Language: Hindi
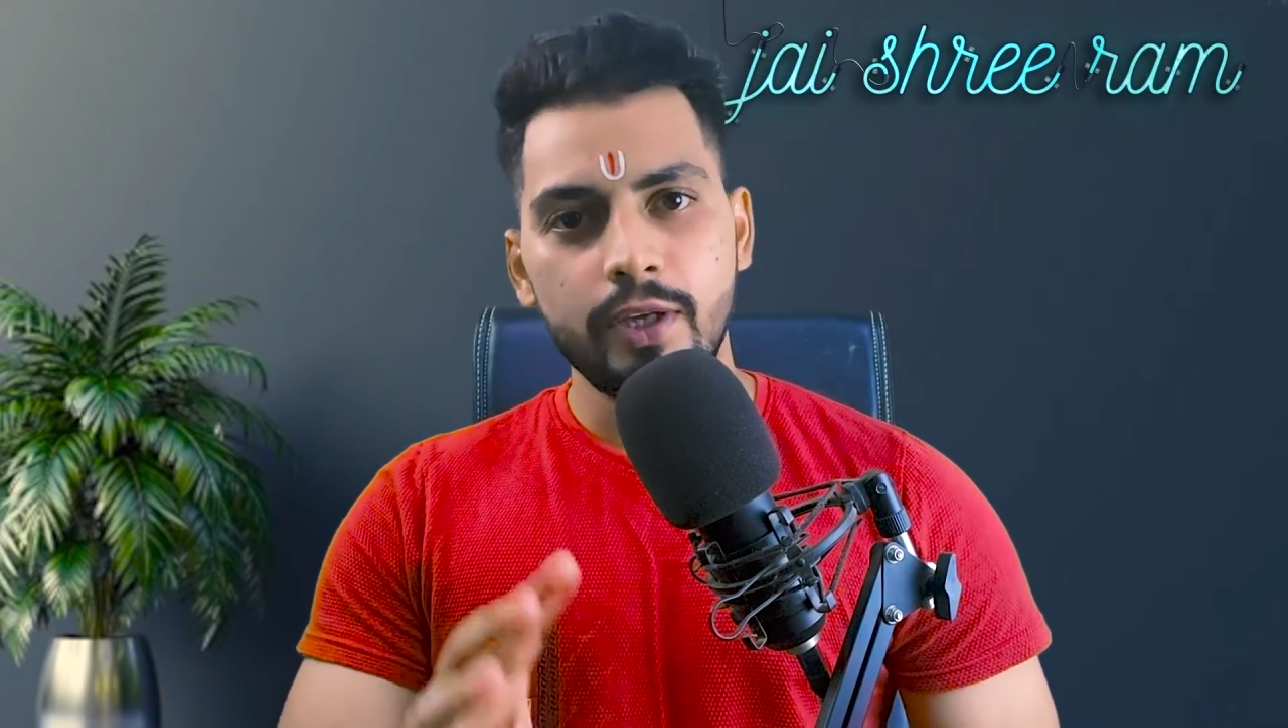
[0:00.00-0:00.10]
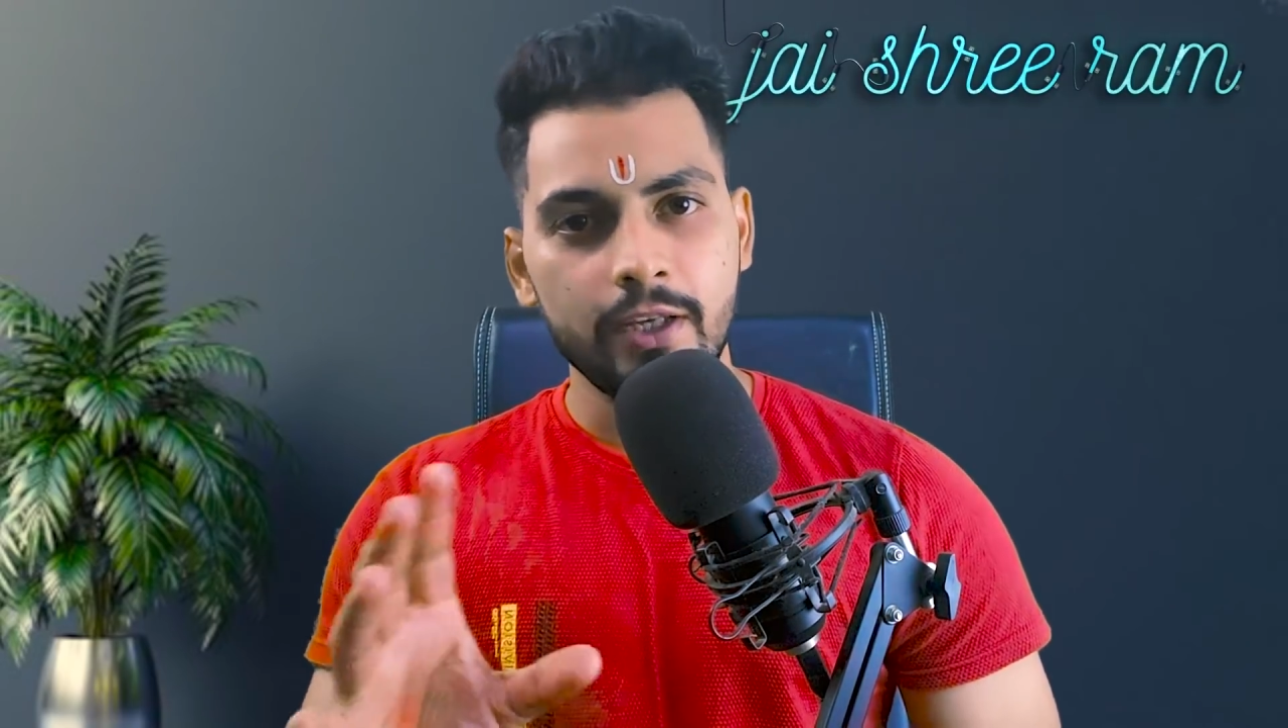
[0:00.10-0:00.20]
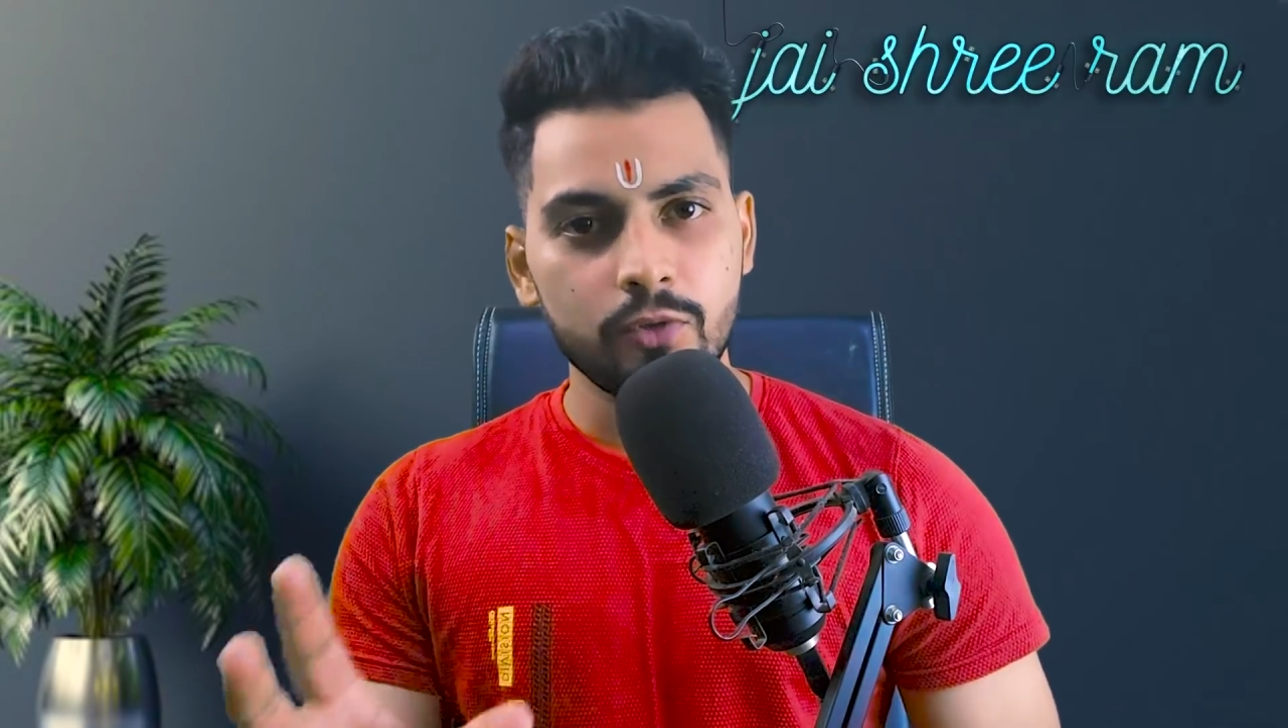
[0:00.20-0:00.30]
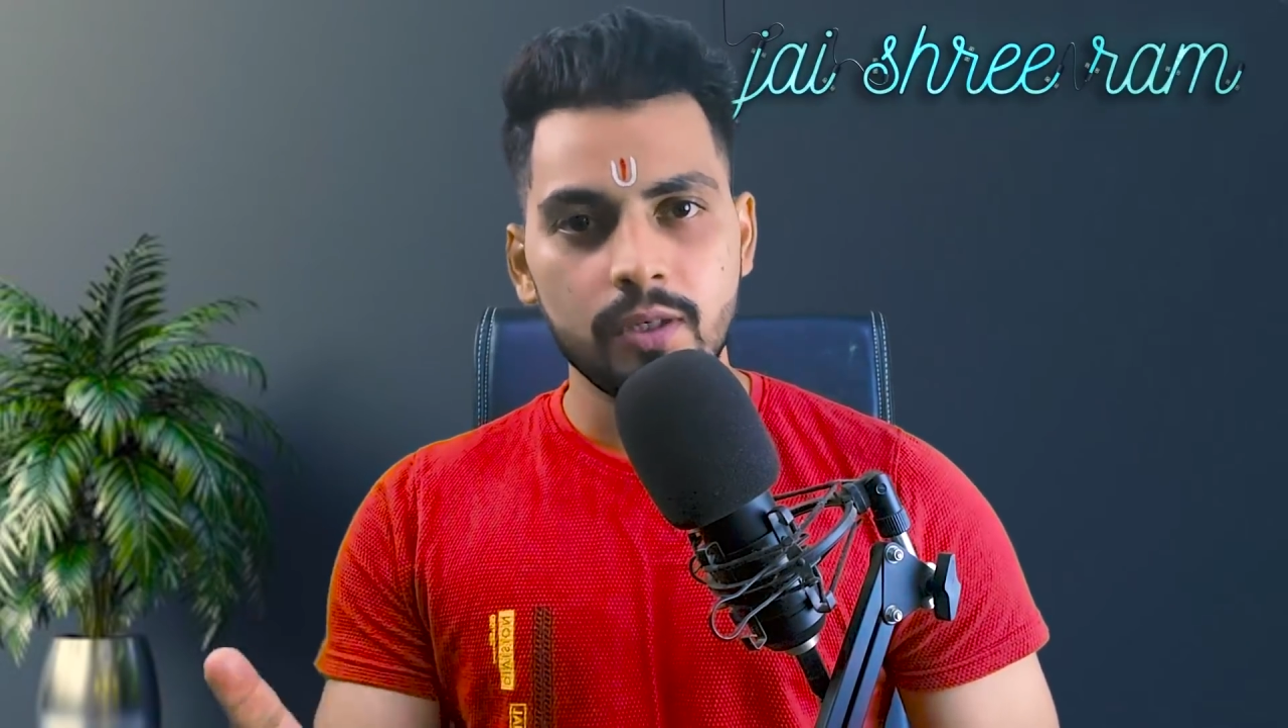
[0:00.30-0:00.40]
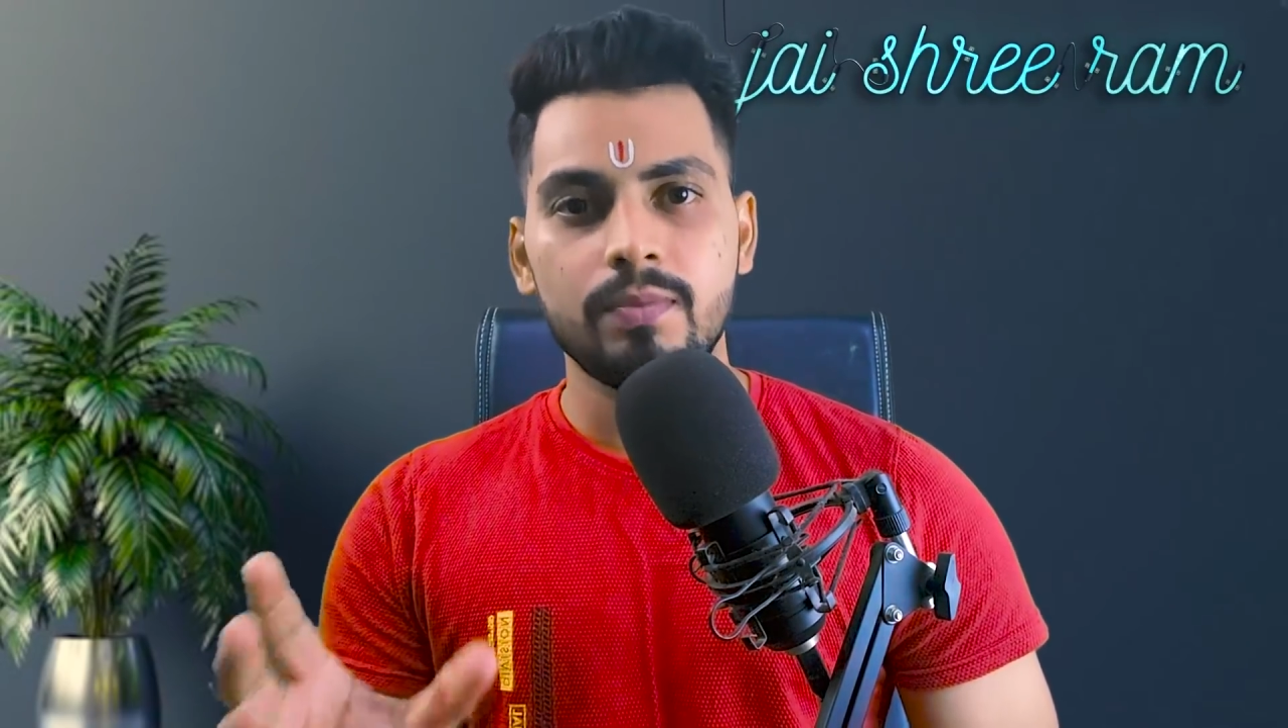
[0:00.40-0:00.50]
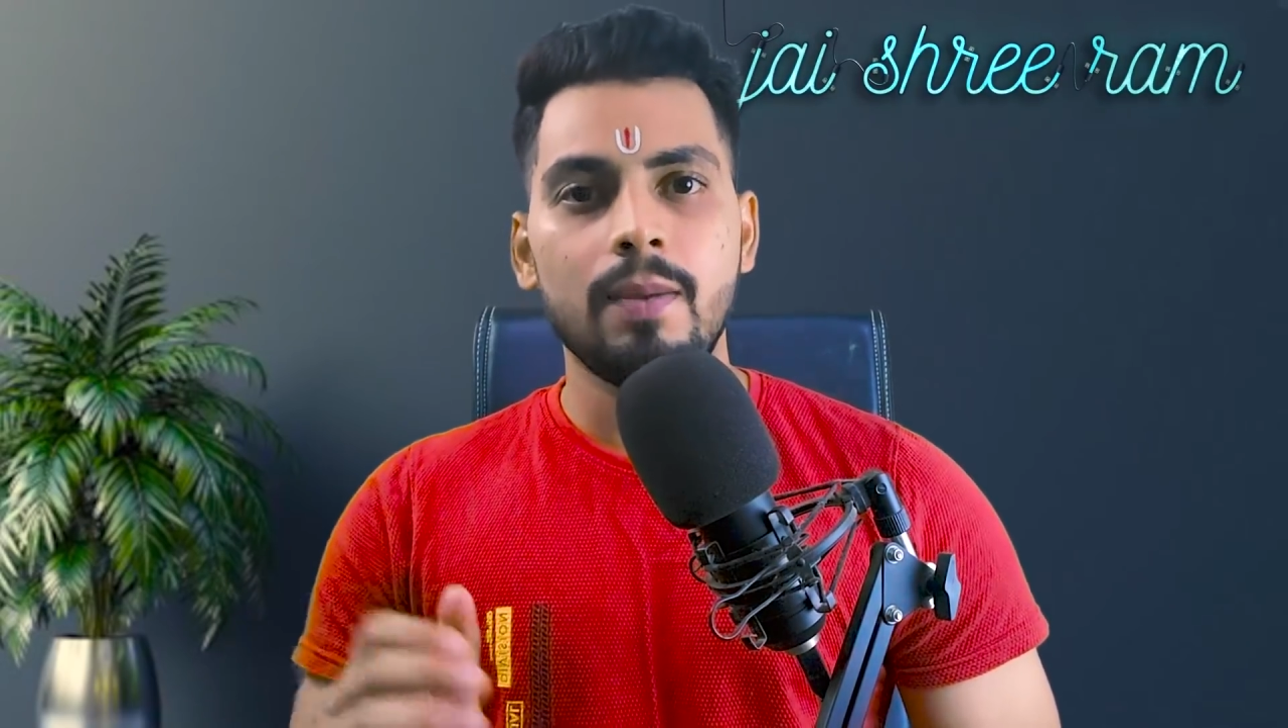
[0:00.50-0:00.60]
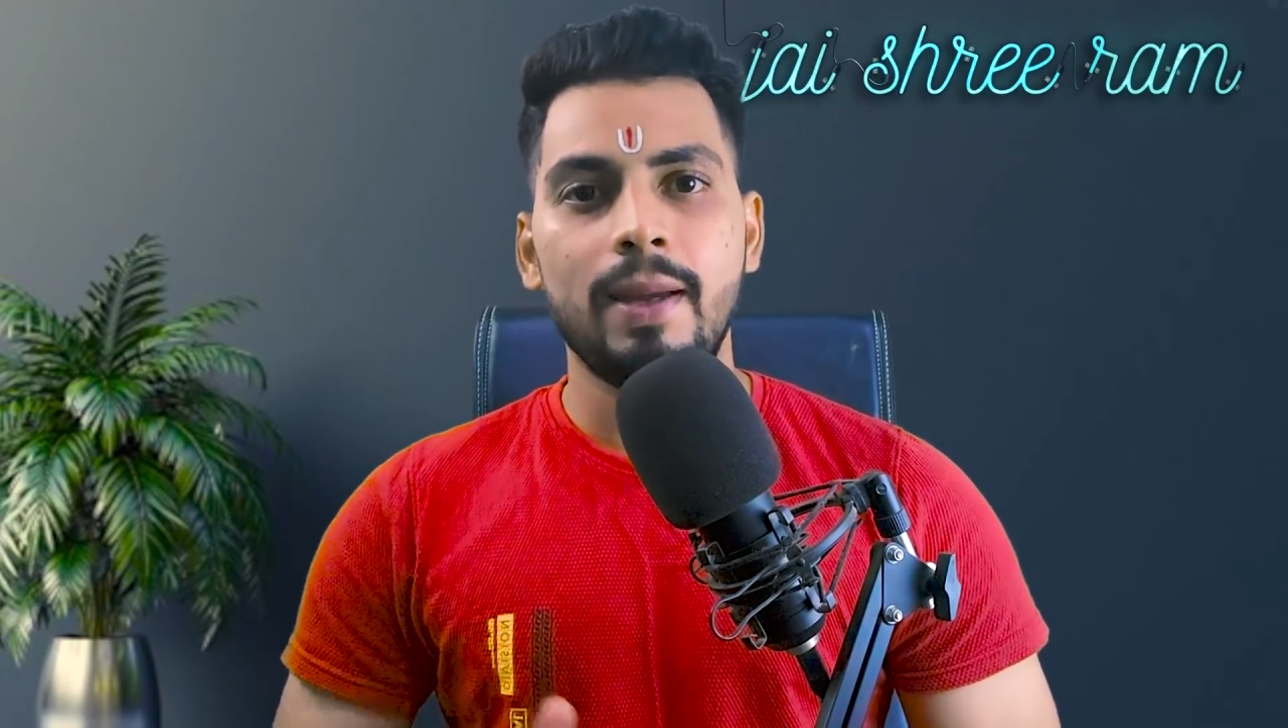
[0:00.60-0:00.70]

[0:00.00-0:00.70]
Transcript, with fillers: तो एक दो सप्ताह